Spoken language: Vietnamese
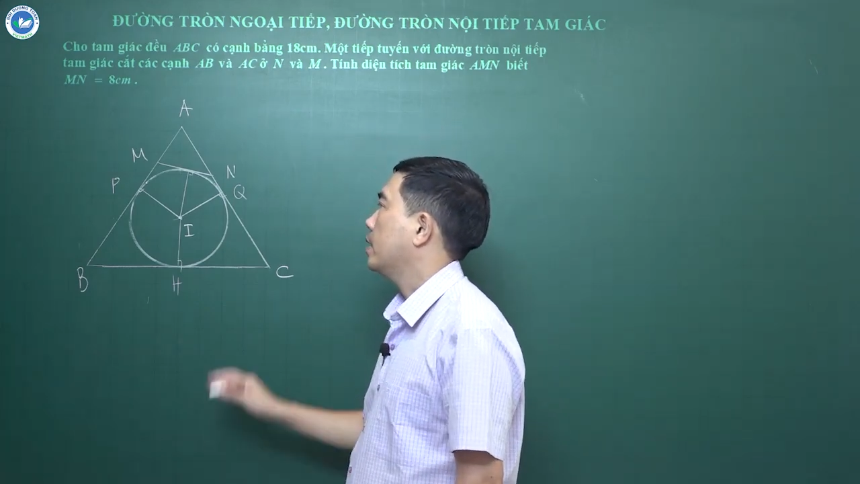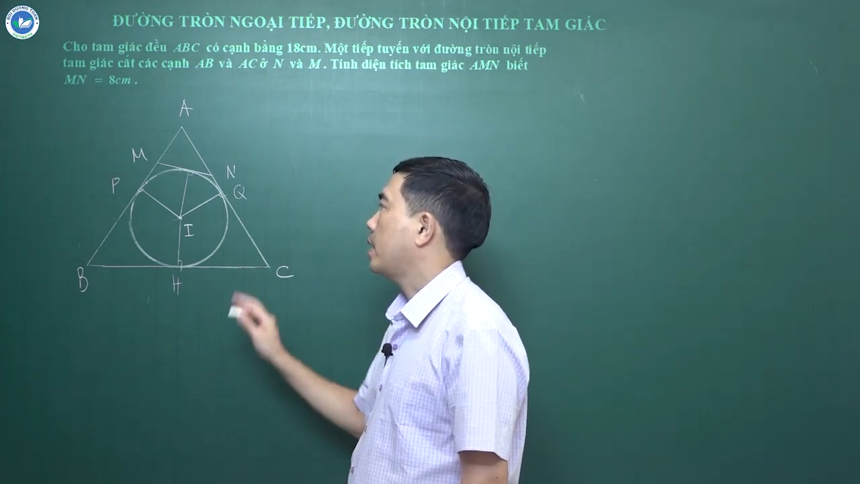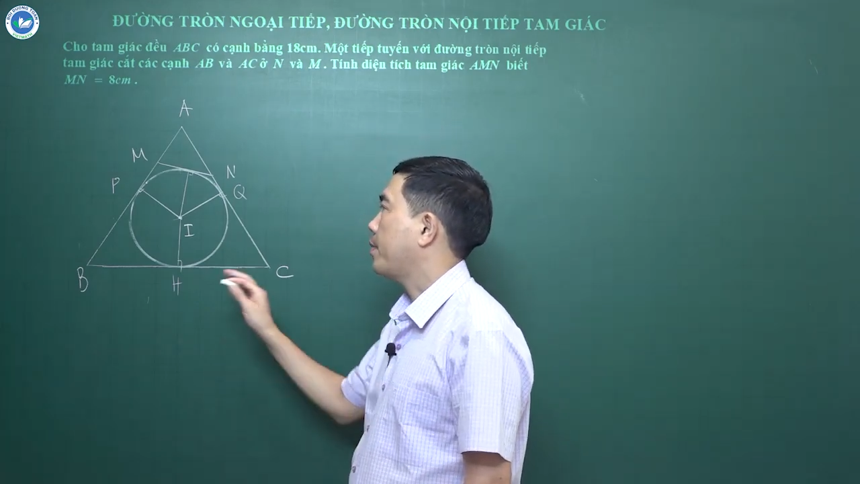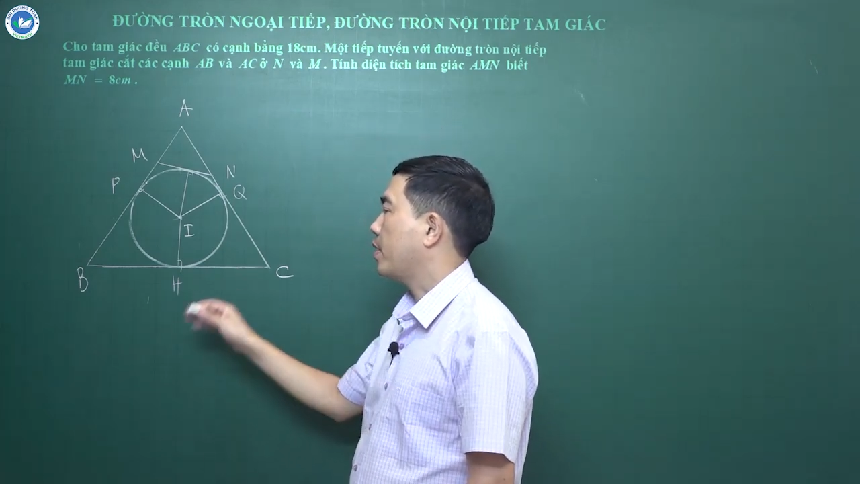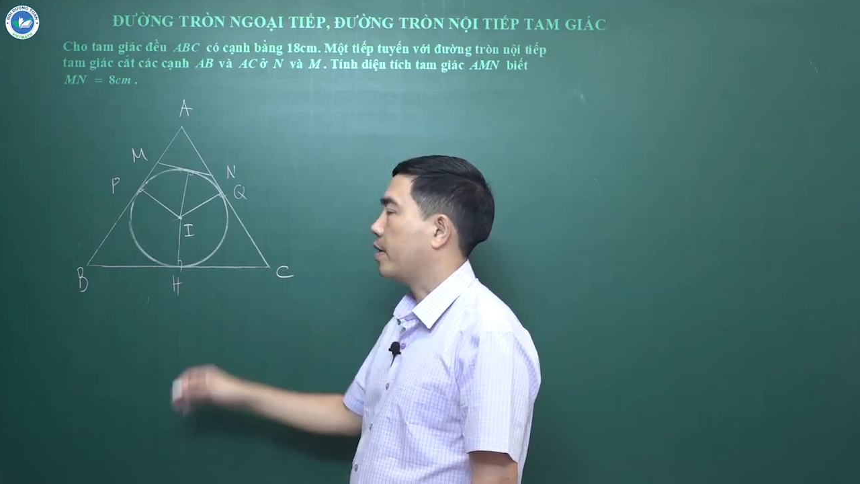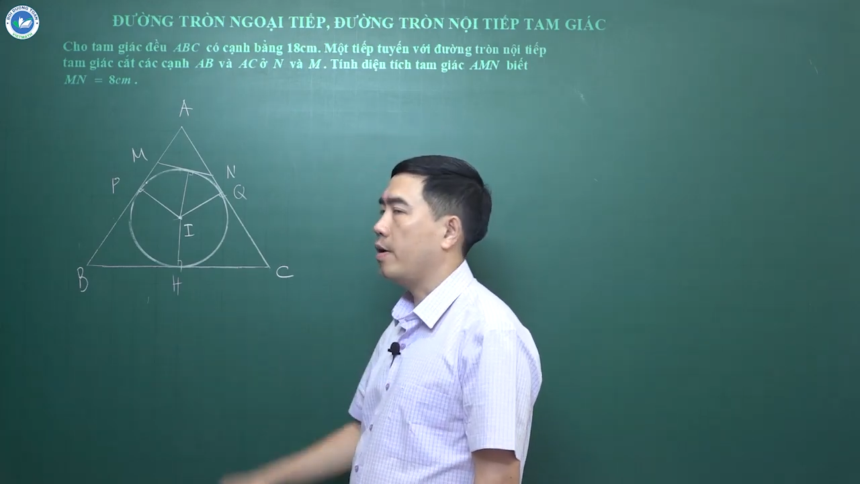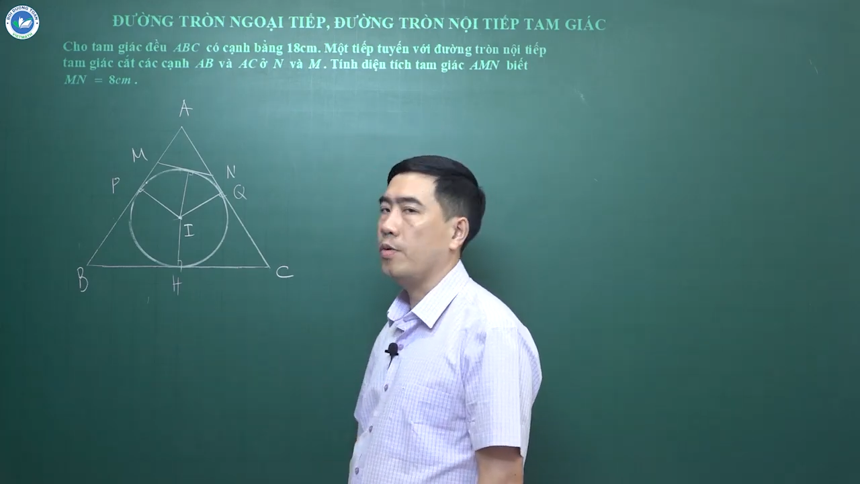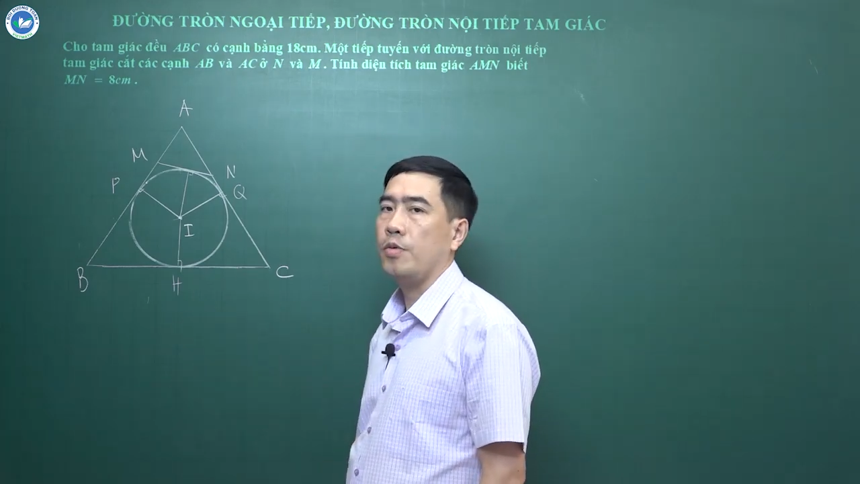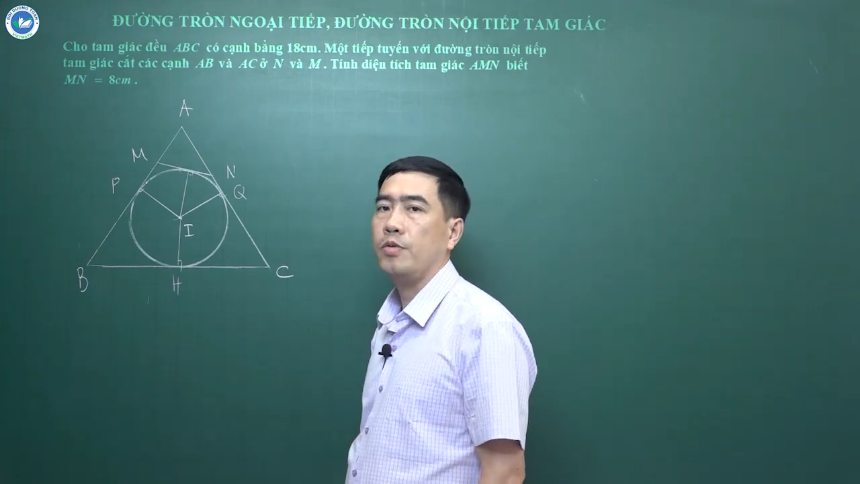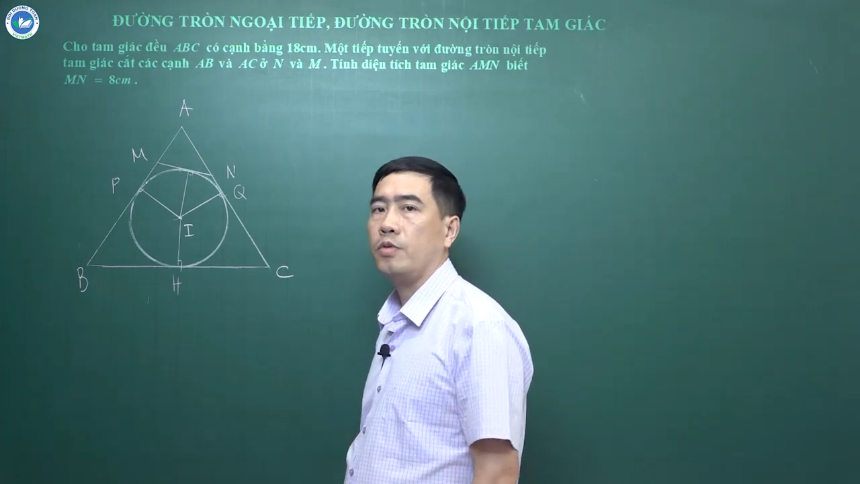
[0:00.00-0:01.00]
tam giác
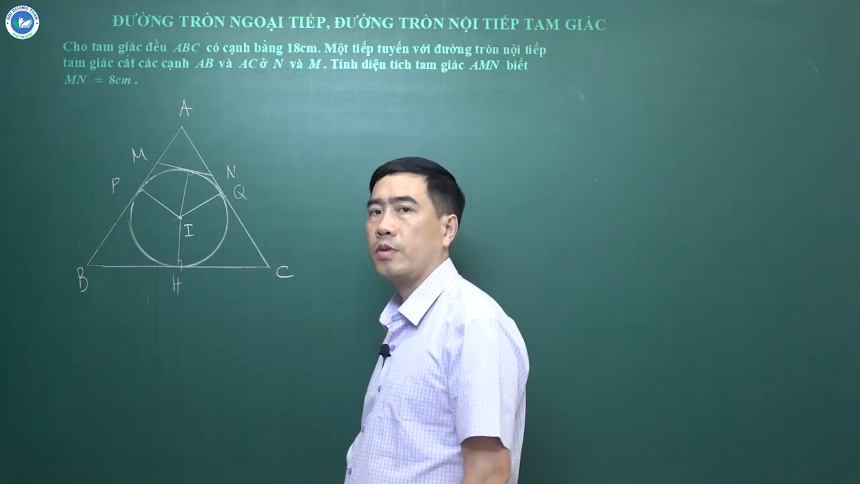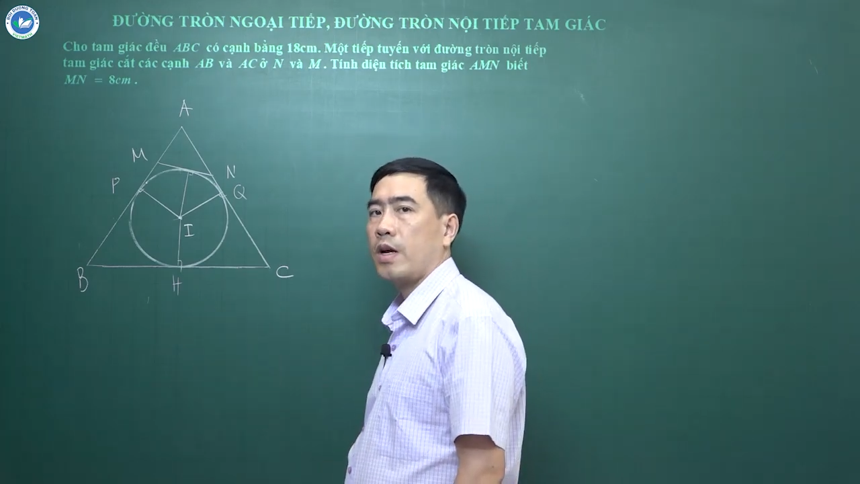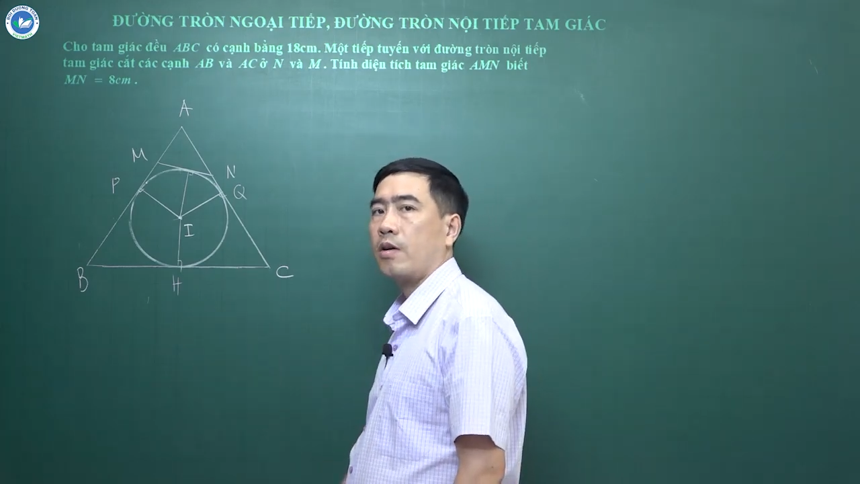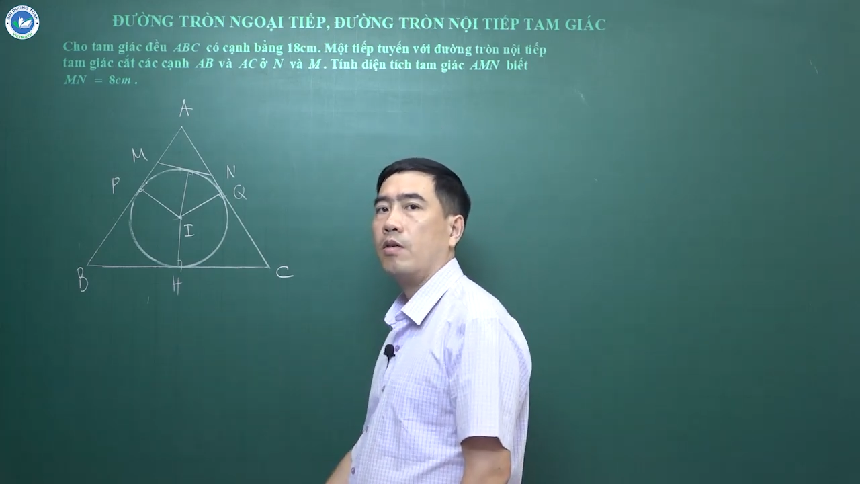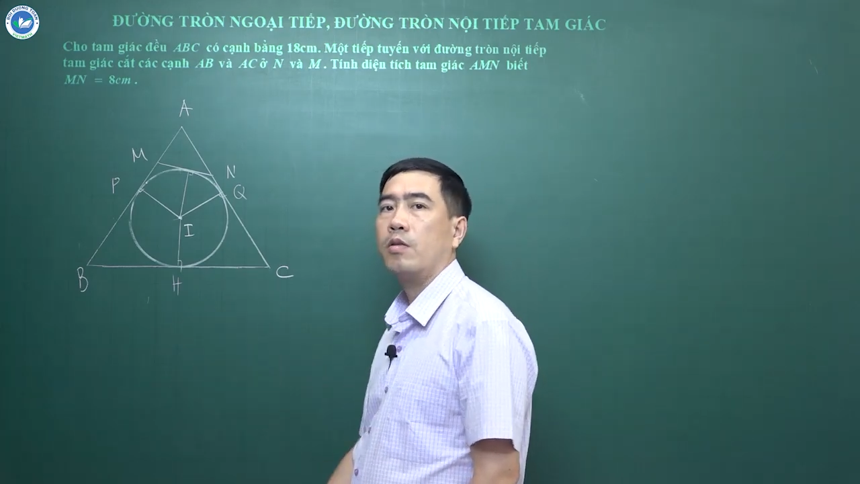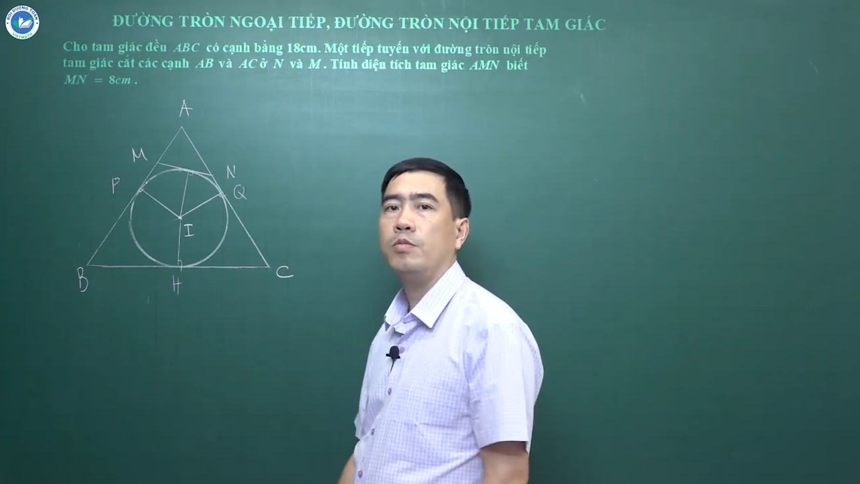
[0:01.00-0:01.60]
đều chúng ta có